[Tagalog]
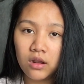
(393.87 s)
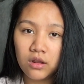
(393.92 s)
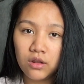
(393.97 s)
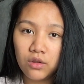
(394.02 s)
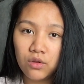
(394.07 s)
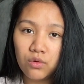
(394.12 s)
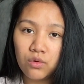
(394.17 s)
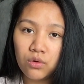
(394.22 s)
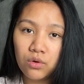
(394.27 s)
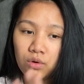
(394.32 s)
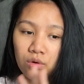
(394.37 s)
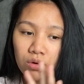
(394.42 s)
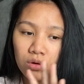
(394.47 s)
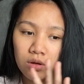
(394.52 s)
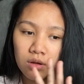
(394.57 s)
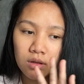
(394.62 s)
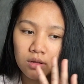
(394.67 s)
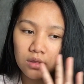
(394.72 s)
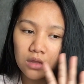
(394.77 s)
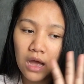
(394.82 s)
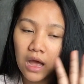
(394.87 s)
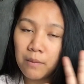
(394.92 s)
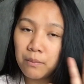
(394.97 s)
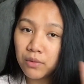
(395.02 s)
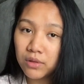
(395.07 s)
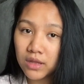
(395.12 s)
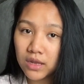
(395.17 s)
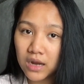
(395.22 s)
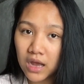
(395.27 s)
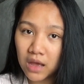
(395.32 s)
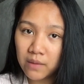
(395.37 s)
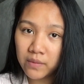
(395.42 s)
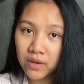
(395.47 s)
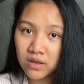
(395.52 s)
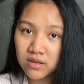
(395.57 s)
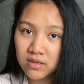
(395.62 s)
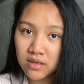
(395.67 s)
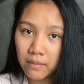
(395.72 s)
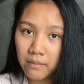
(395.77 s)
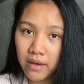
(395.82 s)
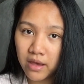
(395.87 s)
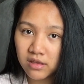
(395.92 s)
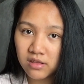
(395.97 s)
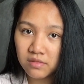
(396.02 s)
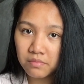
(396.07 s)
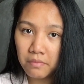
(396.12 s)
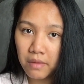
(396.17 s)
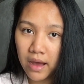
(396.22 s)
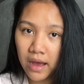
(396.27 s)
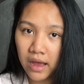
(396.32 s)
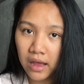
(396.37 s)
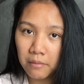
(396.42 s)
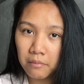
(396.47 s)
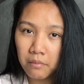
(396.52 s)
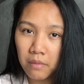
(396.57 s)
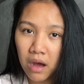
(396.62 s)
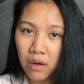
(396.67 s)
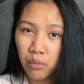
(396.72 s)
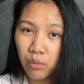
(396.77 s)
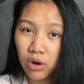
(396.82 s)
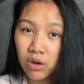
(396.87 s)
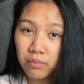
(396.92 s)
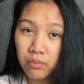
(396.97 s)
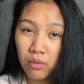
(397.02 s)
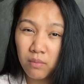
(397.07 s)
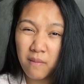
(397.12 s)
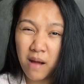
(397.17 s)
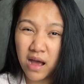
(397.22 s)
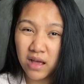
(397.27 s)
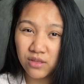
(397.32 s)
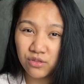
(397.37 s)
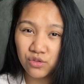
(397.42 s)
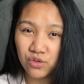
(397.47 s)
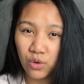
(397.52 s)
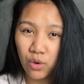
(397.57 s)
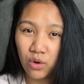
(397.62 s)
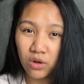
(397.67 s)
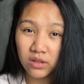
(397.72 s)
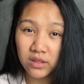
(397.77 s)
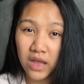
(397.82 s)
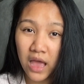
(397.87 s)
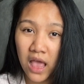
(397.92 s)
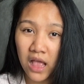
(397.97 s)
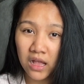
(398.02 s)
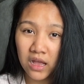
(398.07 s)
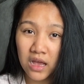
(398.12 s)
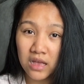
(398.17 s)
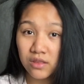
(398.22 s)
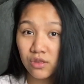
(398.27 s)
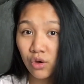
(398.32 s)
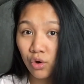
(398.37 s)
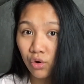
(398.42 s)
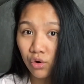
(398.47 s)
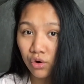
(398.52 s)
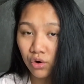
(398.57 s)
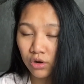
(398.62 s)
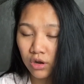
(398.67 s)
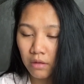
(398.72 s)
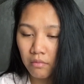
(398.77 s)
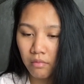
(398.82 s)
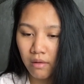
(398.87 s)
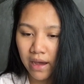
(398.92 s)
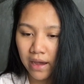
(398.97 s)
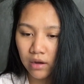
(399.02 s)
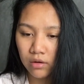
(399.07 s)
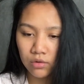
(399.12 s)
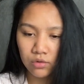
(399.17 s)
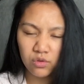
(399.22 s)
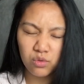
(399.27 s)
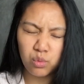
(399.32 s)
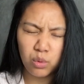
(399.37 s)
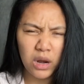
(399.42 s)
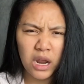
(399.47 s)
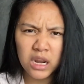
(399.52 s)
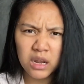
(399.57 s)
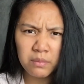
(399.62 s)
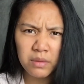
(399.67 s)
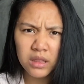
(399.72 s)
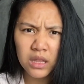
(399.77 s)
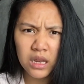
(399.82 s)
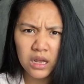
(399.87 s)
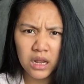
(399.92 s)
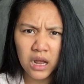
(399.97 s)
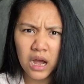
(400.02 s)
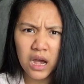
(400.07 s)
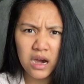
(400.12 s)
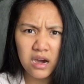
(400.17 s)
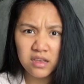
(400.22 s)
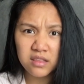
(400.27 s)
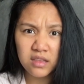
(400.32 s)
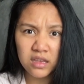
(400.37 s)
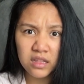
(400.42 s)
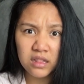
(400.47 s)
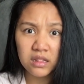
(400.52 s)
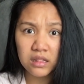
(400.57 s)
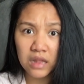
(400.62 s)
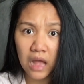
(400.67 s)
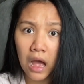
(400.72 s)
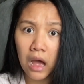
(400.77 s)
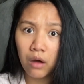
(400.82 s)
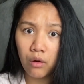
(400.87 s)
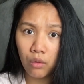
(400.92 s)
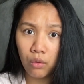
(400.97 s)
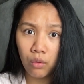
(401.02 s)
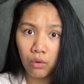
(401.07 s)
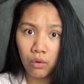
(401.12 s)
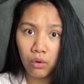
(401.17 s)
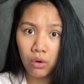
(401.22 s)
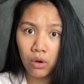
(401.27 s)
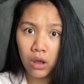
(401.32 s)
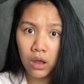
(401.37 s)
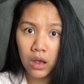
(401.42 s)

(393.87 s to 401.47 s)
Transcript: Nung nakapunta na kami sa Best Buy, bawal pumasok dahil nga sa coronavirus. Wala naman talagang as in tao.